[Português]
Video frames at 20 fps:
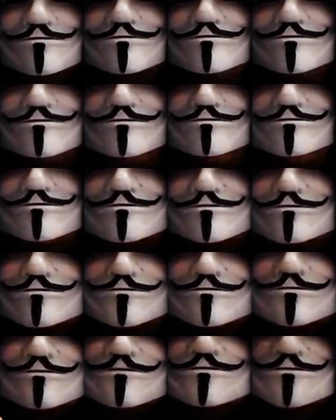Né? É
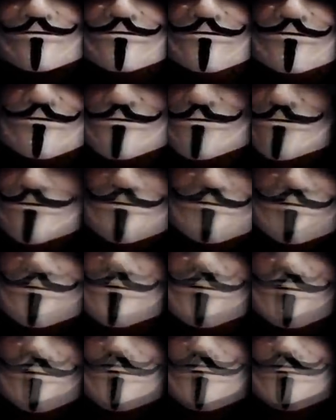declaração de guerra
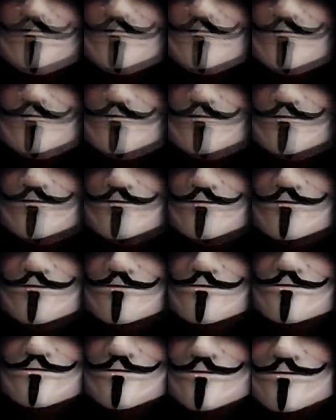oficial.
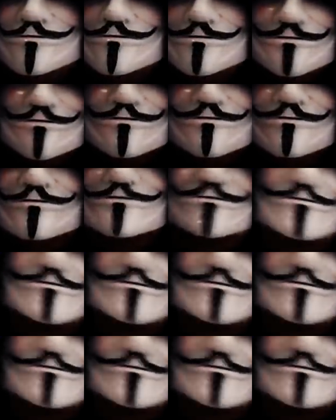Você tem noção